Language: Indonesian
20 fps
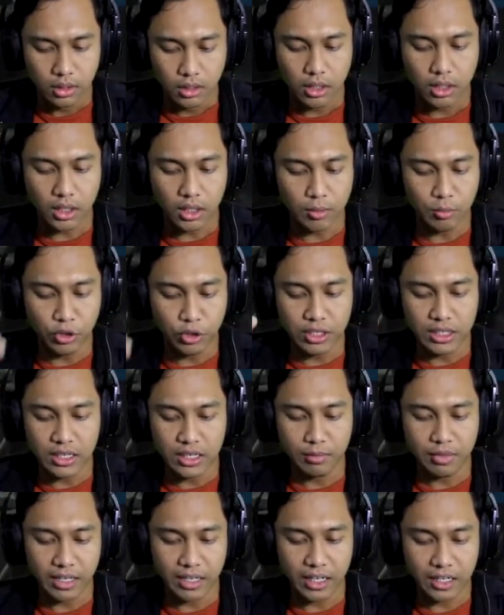Ini
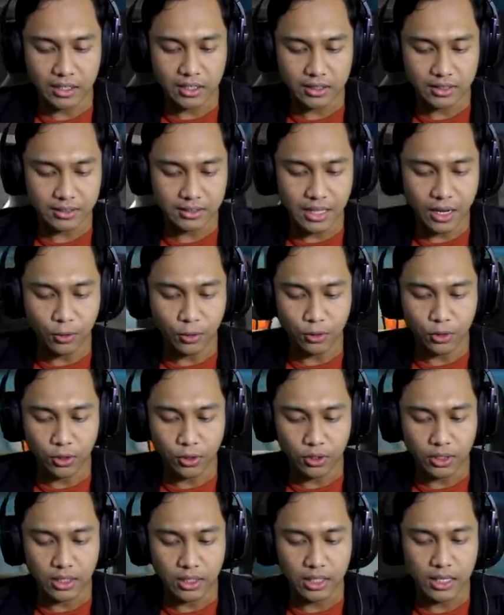kemudinya mereka tangguh
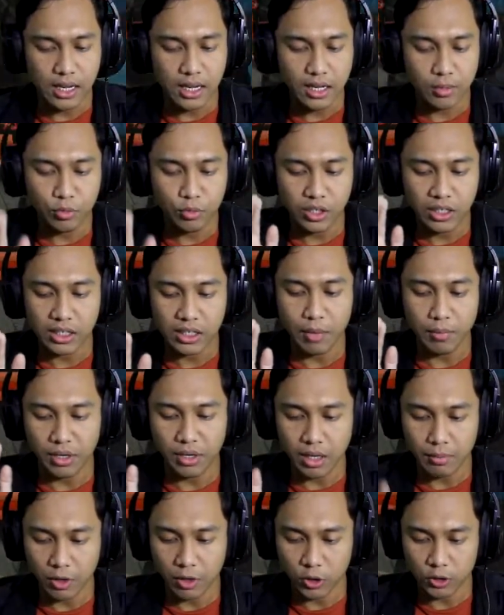loh. Ini yang kemudian
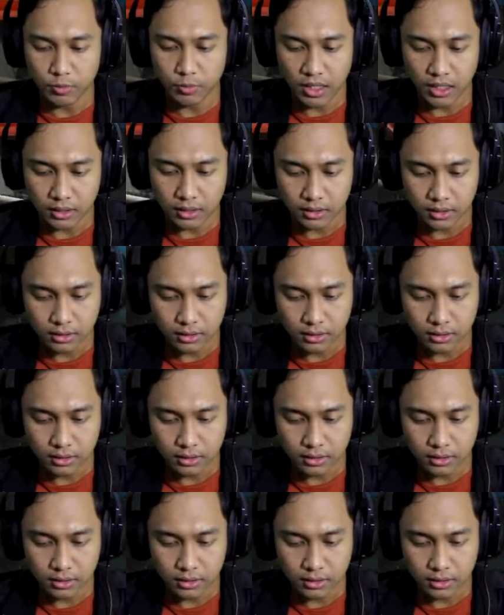kapalnya bagus banget.